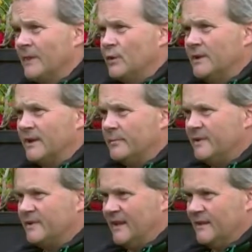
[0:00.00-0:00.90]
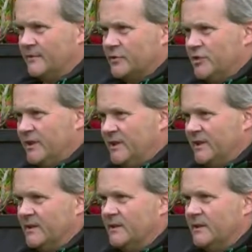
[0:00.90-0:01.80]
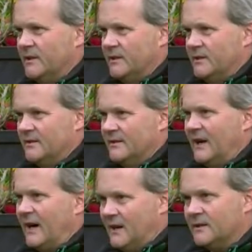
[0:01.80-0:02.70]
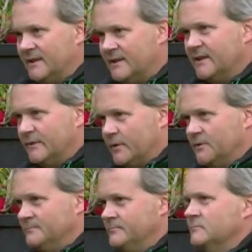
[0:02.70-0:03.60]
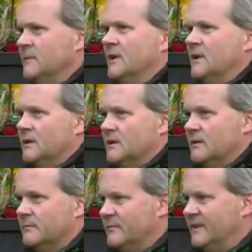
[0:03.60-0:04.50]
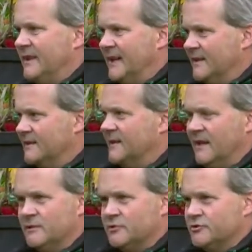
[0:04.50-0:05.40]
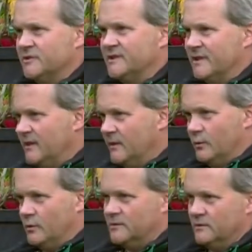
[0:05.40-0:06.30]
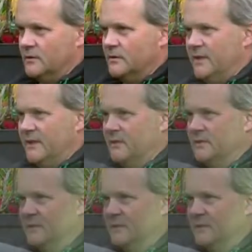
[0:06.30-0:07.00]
Und da gibt es ganz verschiedene äh, Arten davon. Ähm, die ganz klassischen sind die großen Rhododendron,